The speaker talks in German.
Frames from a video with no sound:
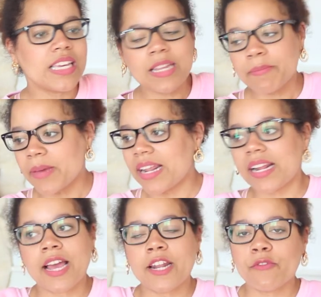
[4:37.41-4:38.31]
in meinen
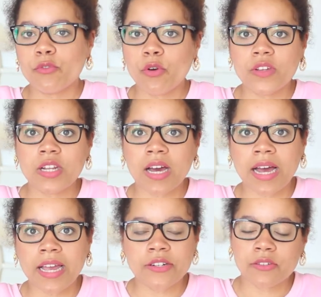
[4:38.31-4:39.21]
kleinen Flur wieder
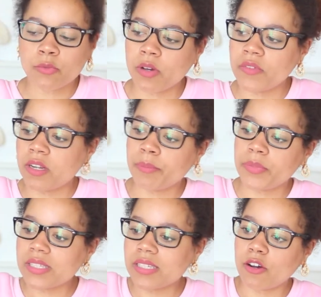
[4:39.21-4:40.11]
rein, immer wieder ein
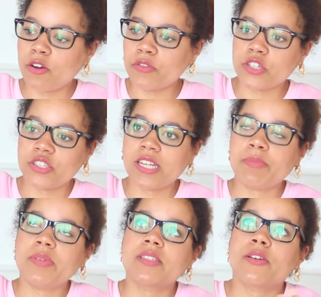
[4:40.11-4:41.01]
bisschen aufgestellt,
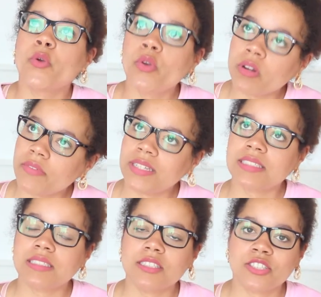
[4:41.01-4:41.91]
bis er irgendwann
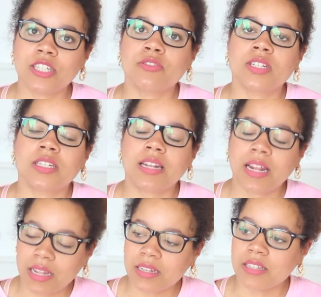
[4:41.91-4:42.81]
drin stand und
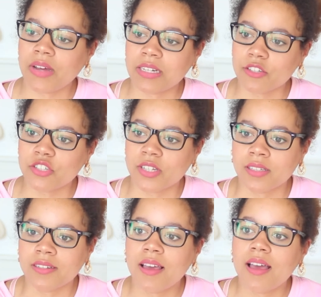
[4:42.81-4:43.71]
dann an die Wand gestellt.